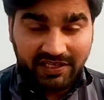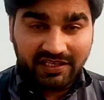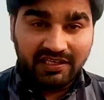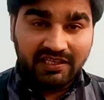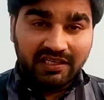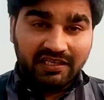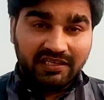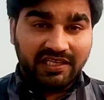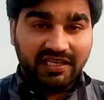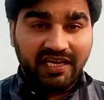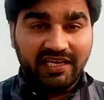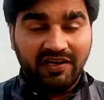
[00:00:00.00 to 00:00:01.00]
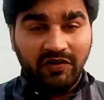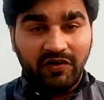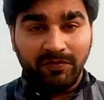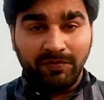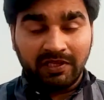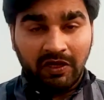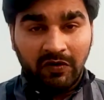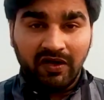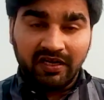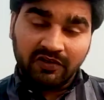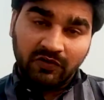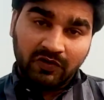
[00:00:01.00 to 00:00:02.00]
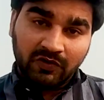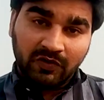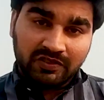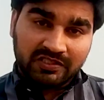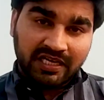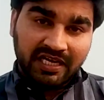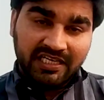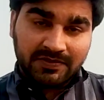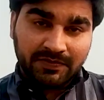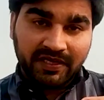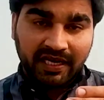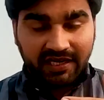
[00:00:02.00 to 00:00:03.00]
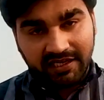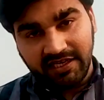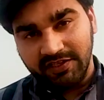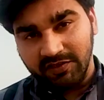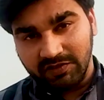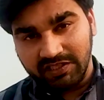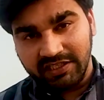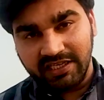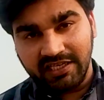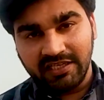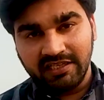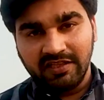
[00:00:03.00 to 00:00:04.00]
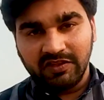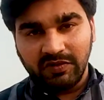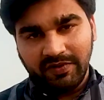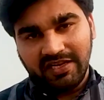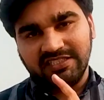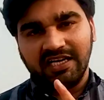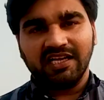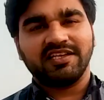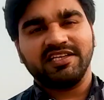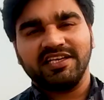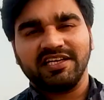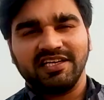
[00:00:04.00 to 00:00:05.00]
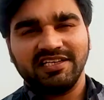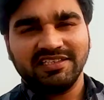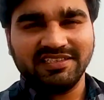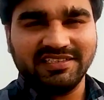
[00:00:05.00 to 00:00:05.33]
भी ठीक है और बताऊँगा कि कौन कौन सा इसमें कैटेगरी होती है तो मेरे साथ रहिएगा